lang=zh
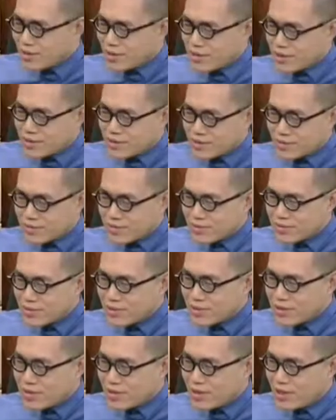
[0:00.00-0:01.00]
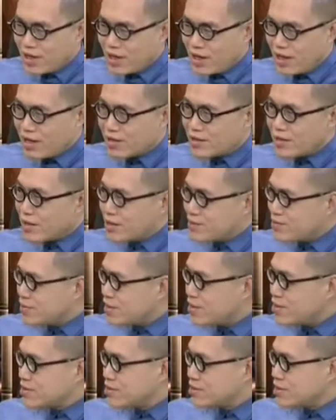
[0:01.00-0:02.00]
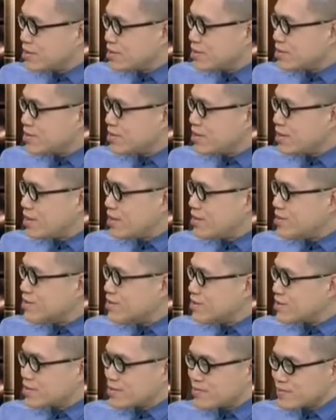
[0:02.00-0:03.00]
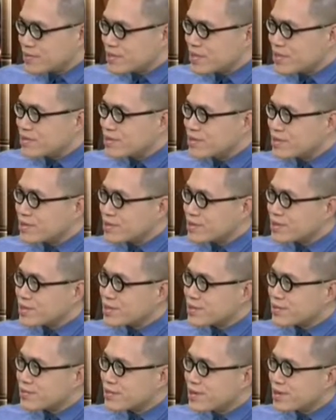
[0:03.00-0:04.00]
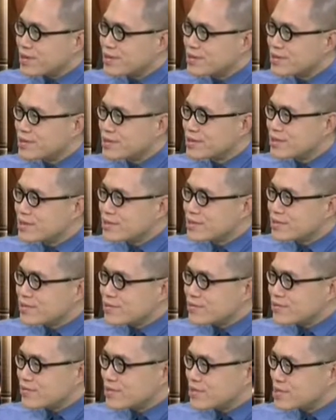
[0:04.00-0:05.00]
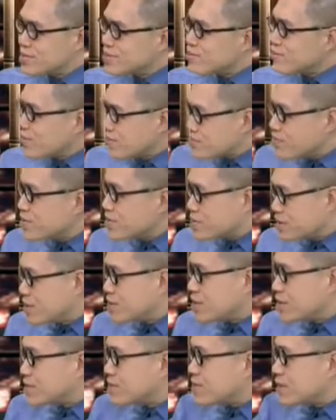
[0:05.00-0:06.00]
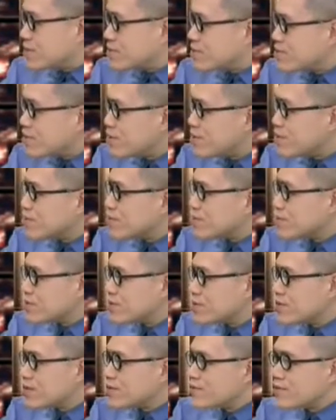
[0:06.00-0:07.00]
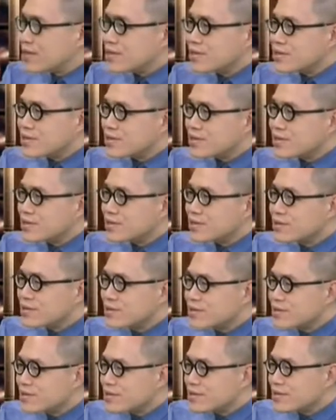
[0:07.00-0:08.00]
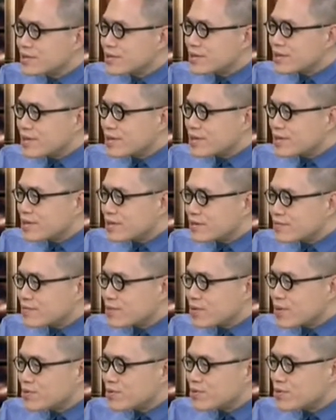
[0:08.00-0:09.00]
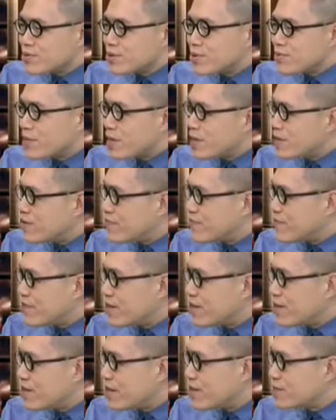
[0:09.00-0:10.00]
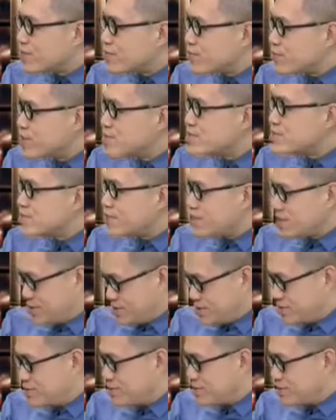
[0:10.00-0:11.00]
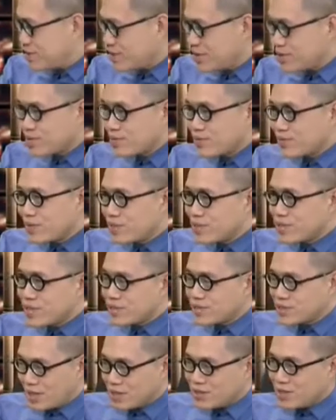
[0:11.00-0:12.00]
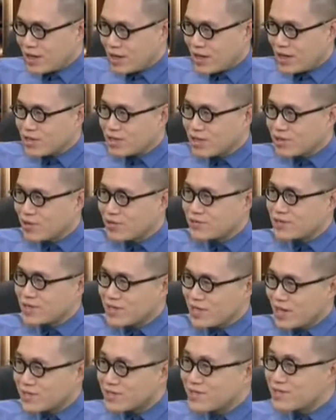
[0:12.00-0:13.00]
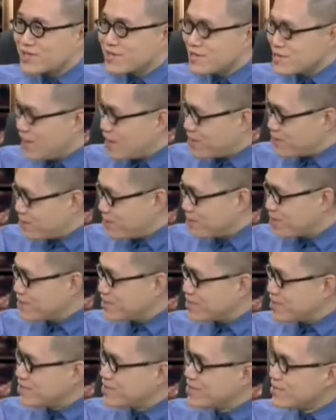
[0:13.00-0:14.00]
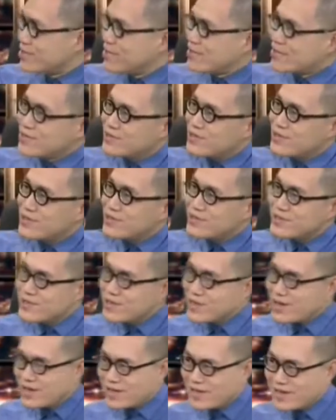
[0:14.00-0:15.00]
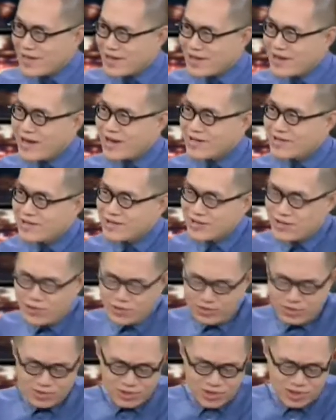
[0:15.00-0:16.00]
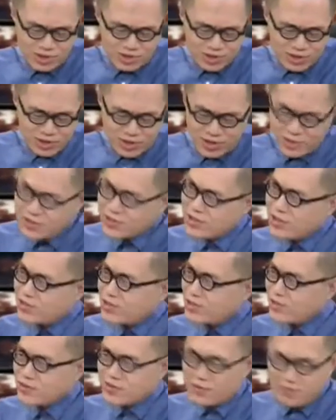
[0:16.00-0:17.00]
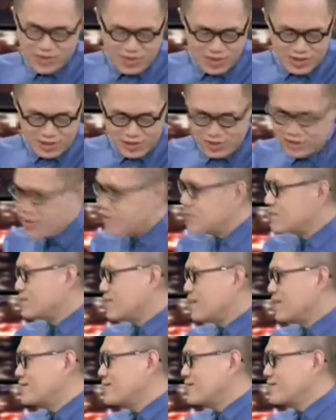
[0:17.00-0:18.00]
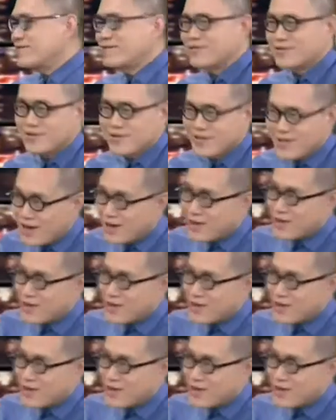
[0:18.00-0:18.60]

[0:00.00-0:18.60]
的那种，爱台湾啊，爱一个什么人的那个情况，嗯，我记得我们以前也讲过，就说台湾是。呃，到处充满了泛滥的温情，嗯，而这个温情常常还是冲着他自己来温情，嗯，就一个人很怜爱自己，哟，你瞧瞧我这皮嫩的，哎呦，